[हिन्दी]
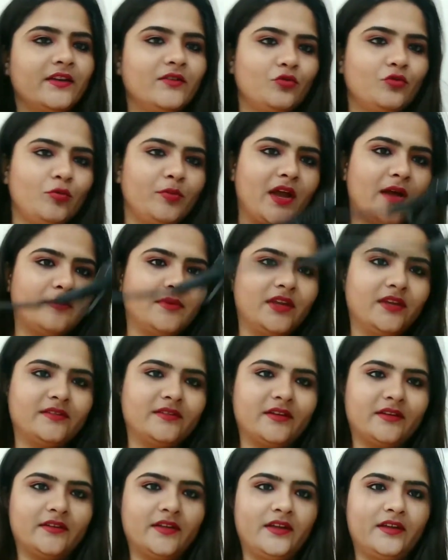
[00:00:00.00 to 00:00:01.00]
वो भी आप देख
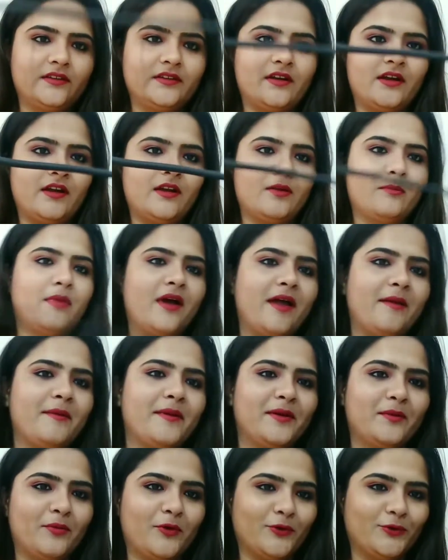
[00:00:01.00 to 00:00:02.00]
सकते हैं कितना लंबा है
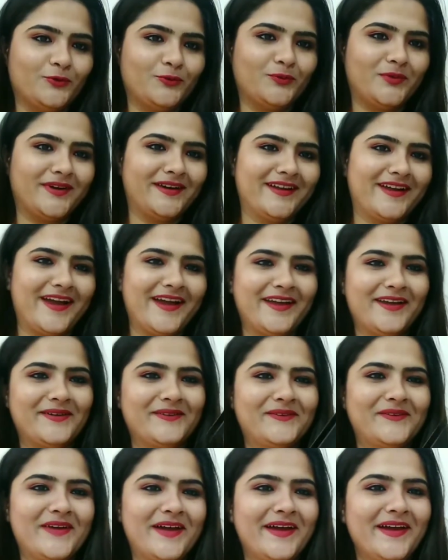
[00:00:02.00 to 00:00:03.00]
मैंने बहुत ऊपर लगाया
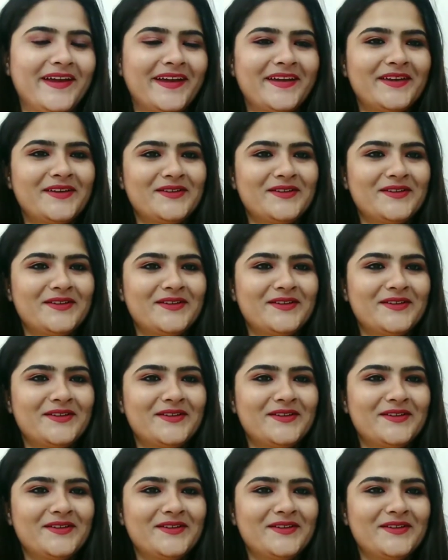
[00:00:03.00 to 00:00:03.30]
हुआ है